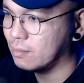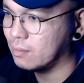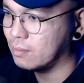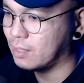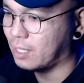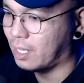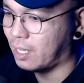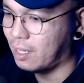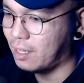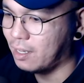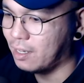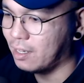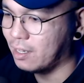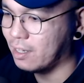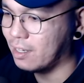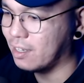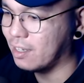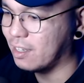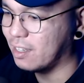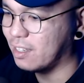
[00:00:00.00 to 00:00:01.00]

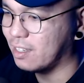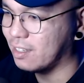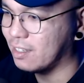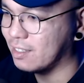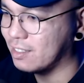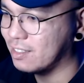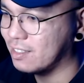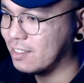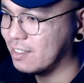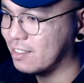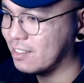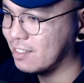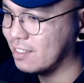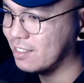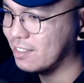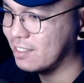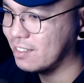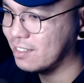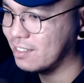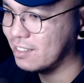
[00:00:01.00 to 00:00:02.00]
Nice!
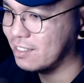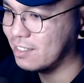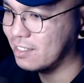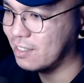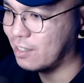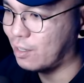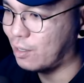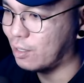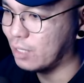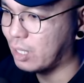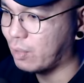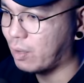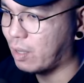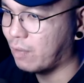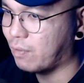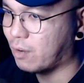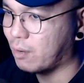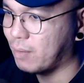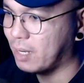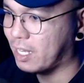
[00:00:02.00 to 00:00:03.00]
All the
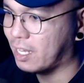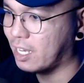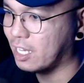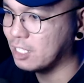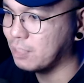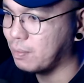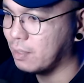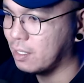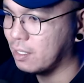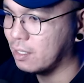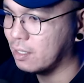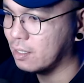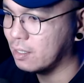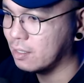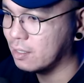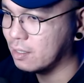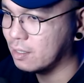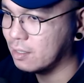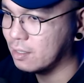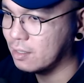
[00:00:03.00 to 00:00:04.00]
way from Legazpi,
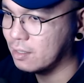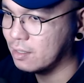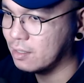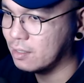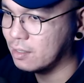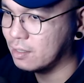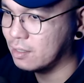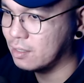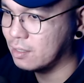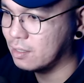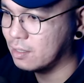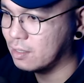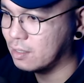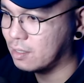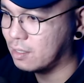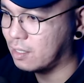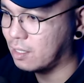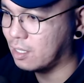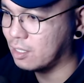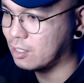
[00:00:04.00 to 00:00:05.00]

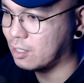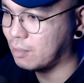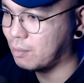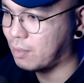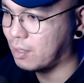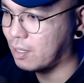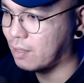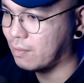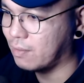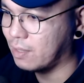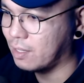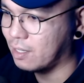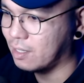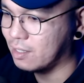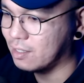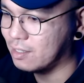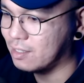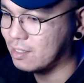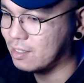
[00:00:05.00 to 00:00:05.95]
Quezon Province.